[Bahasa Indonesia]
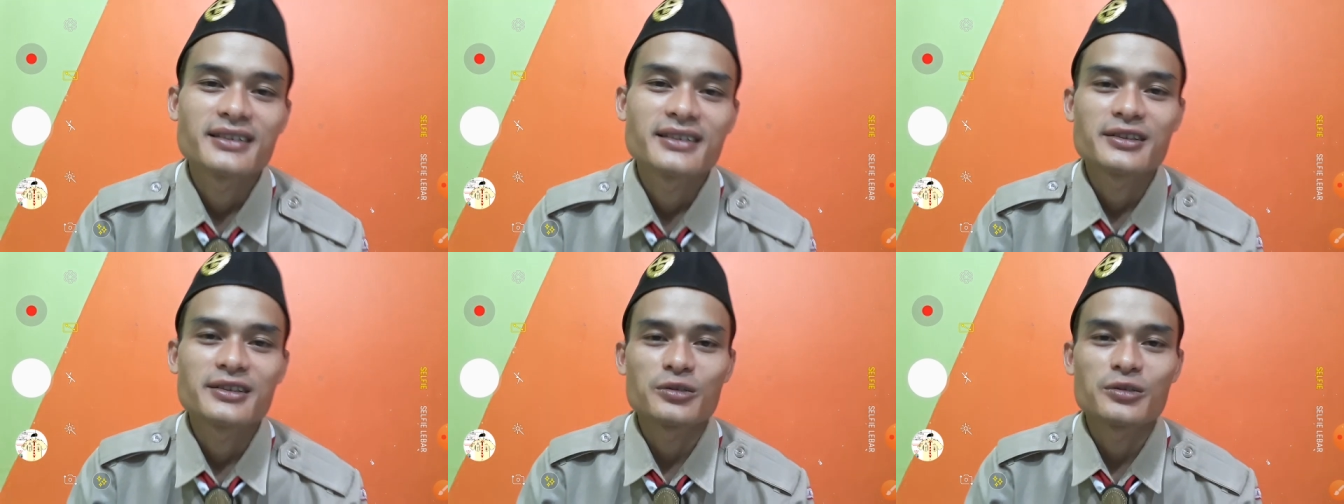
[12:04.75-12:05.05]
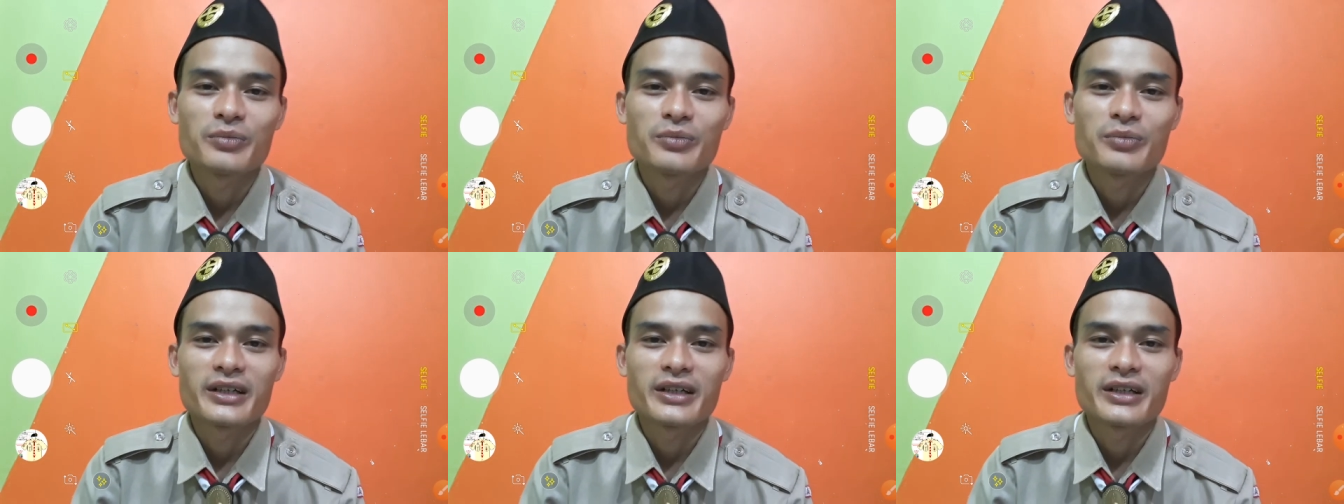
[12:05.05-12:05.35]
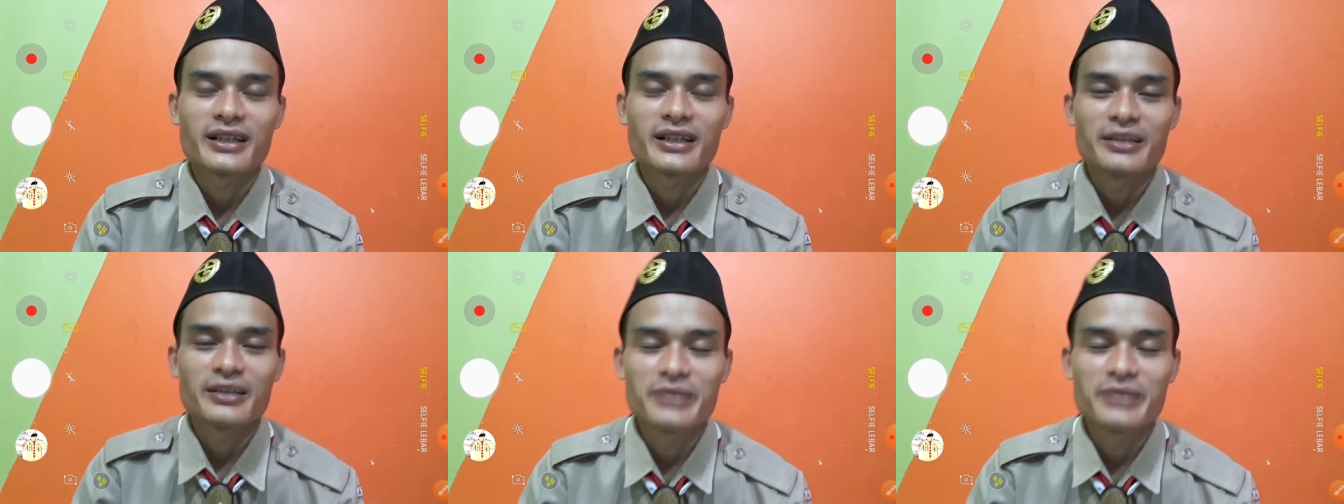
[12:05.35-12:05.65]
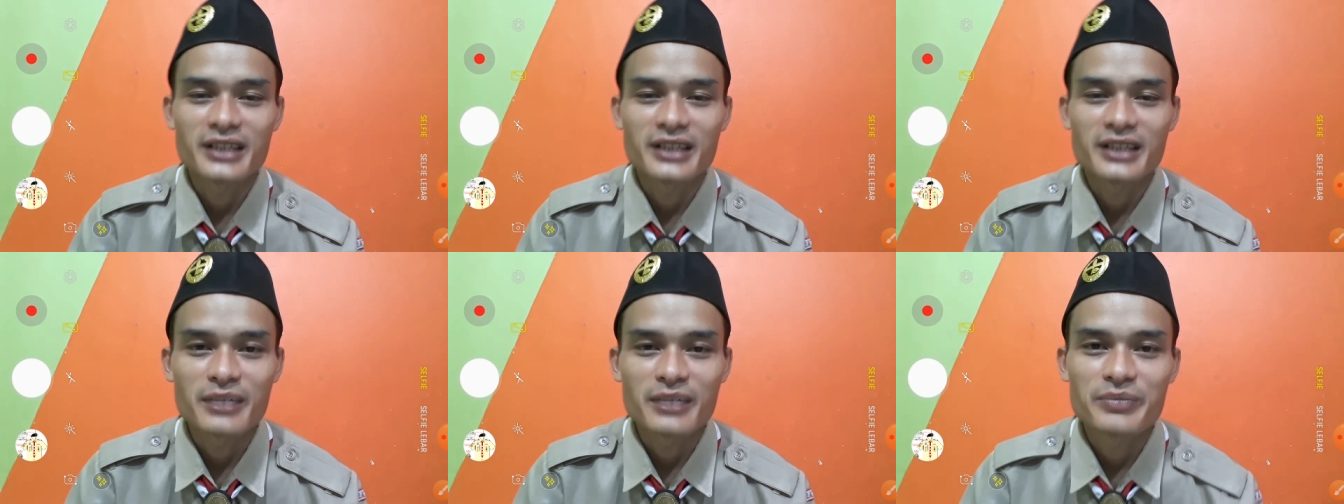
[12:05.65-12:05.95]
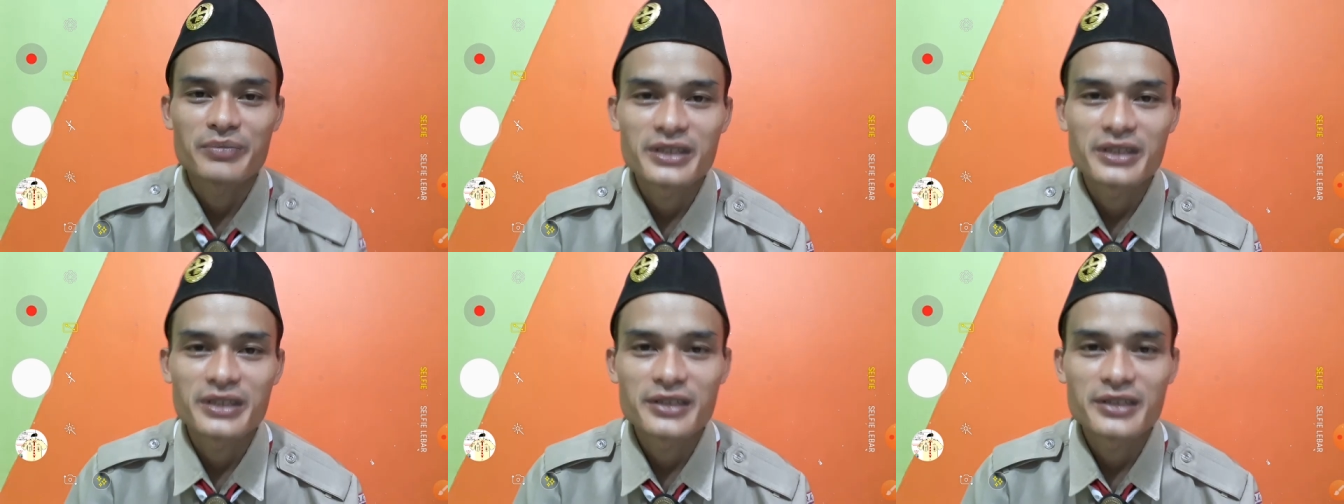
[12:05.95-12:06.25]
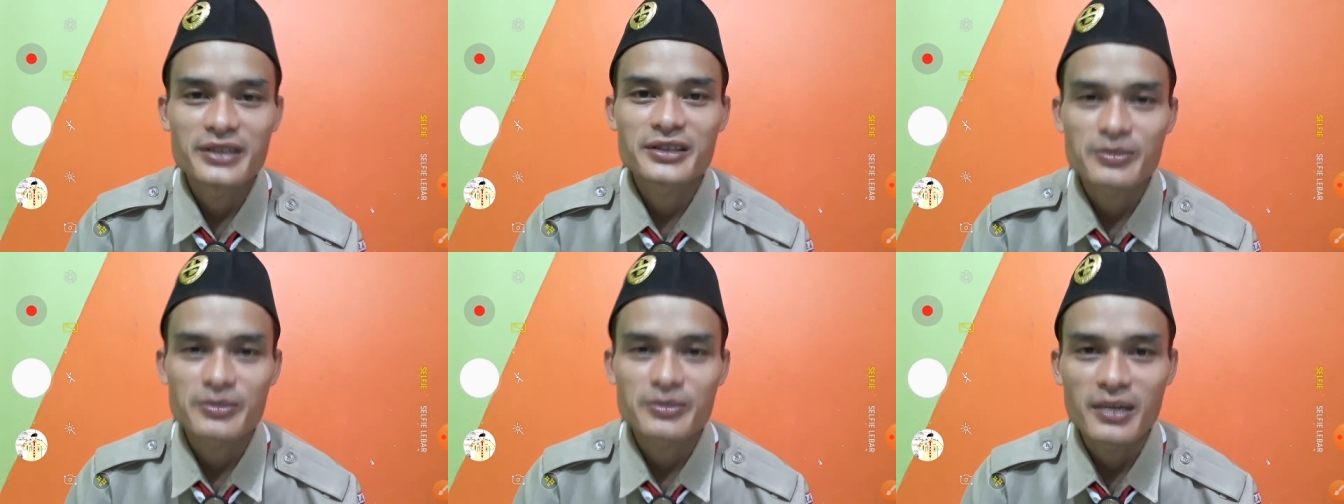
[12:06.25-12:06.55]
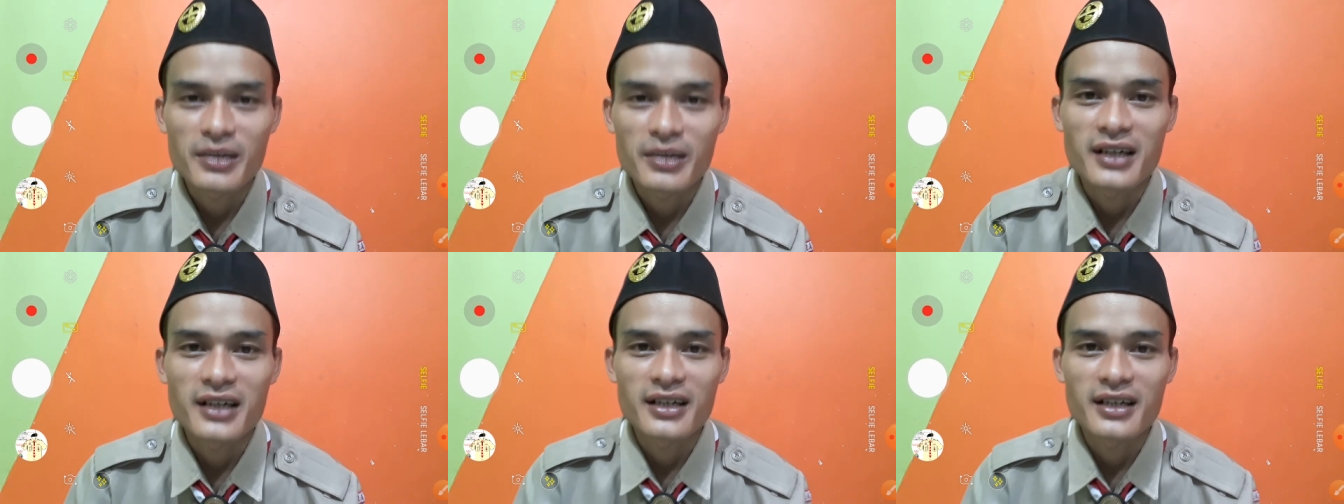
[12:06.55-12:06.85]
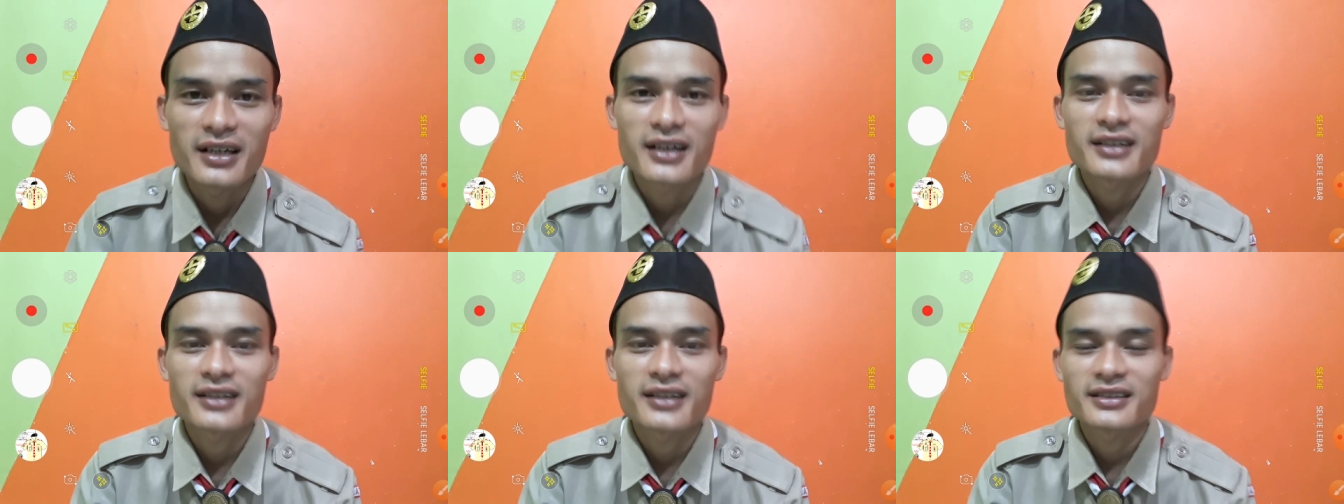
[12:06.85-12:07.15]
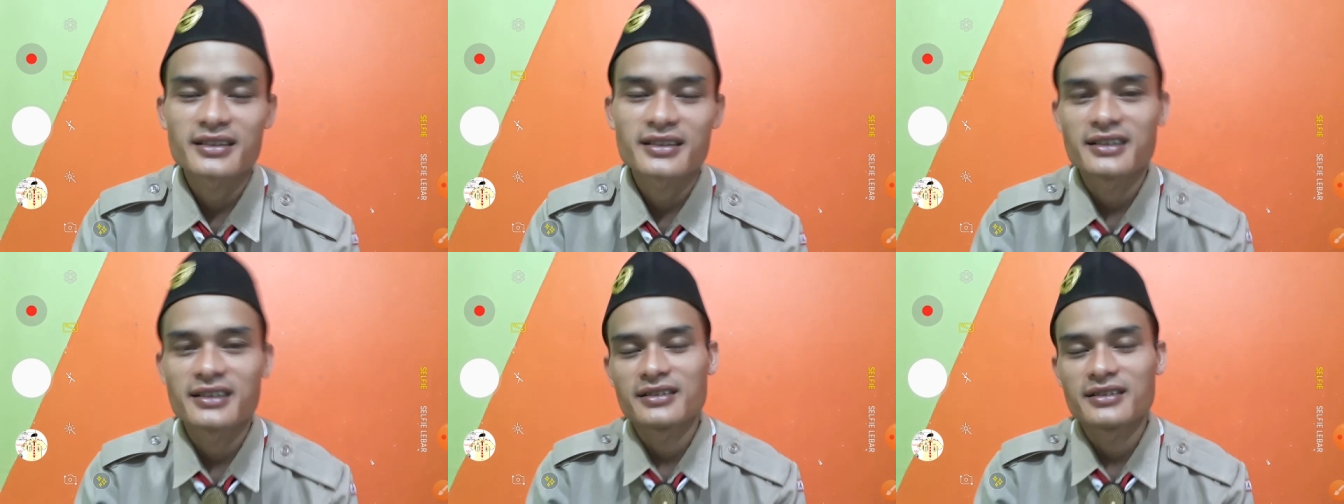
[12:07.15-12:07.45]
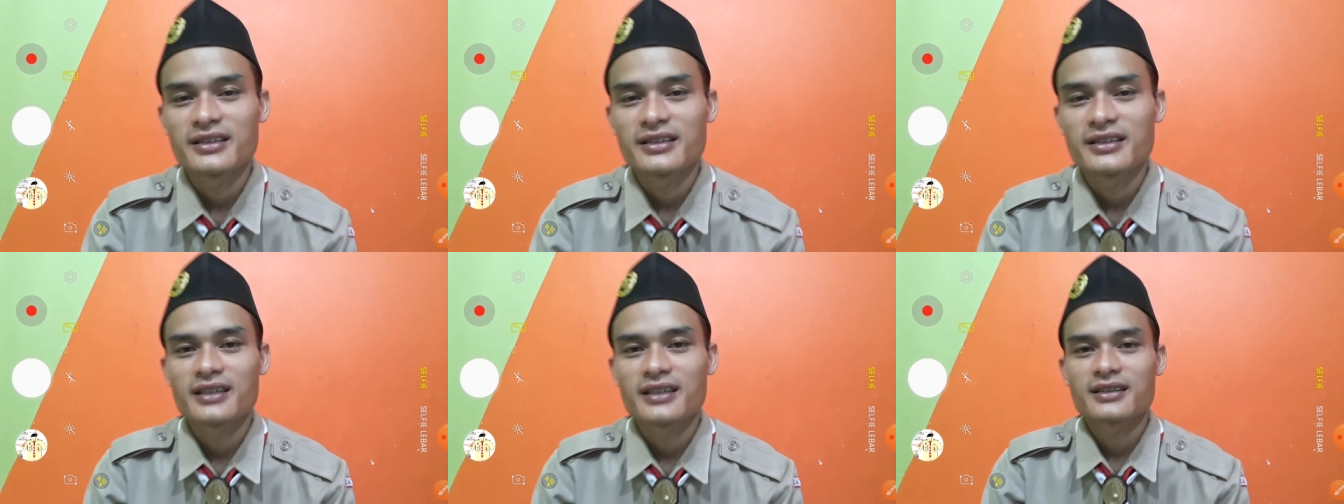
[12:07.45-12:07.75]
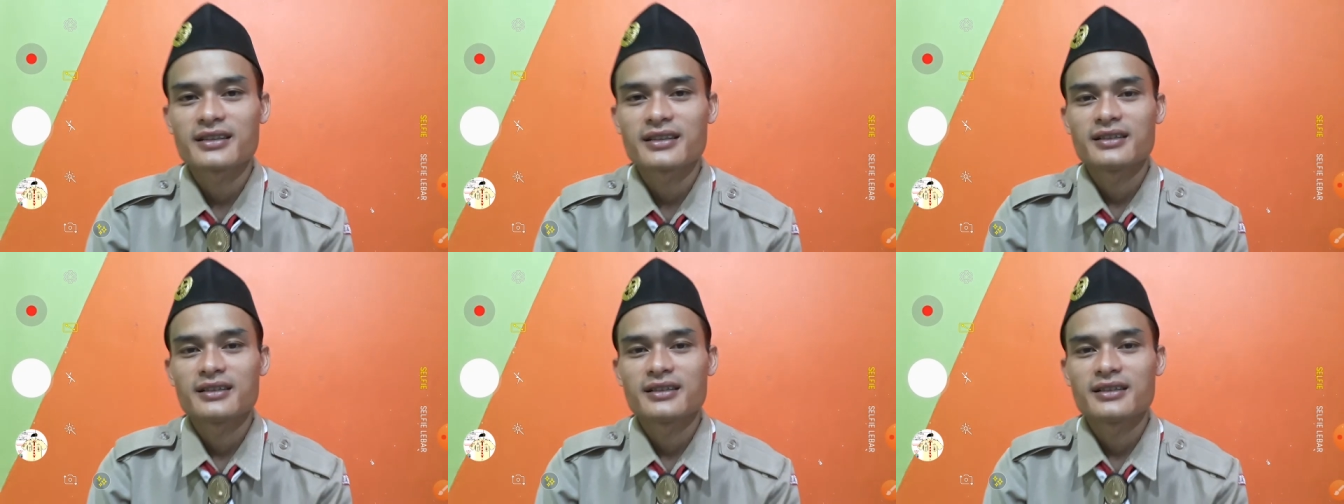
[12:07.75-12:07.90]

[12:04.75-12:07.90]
supaya lebih rapi semangat gitu ya